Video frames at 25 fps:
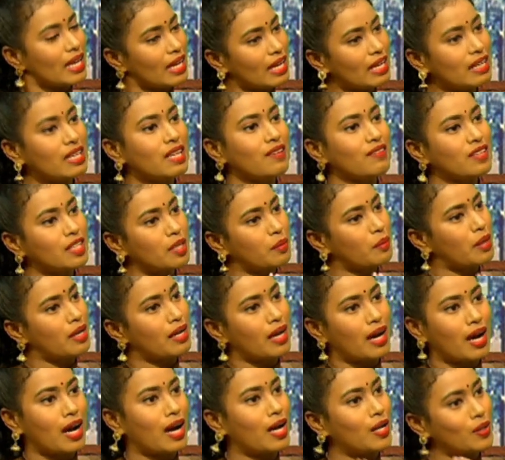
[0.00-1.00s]
என்ன விதமான
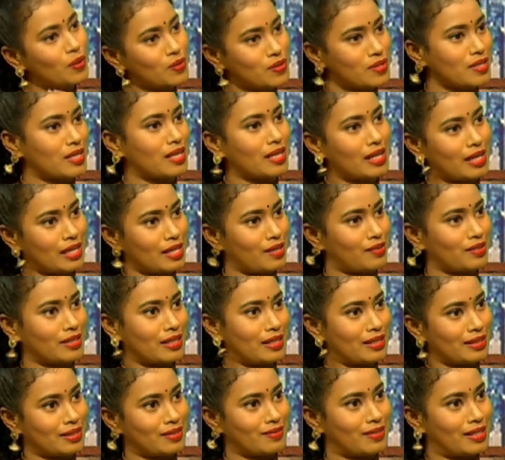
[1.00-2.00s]
ஆலோசனைகளை
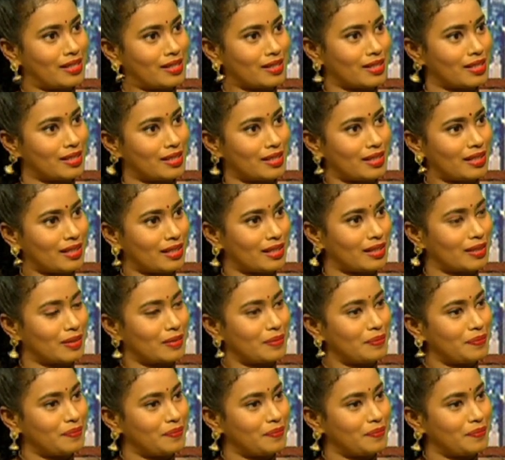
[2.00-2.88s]
அவர்களுக்கு வழங்குகிறீர்கள்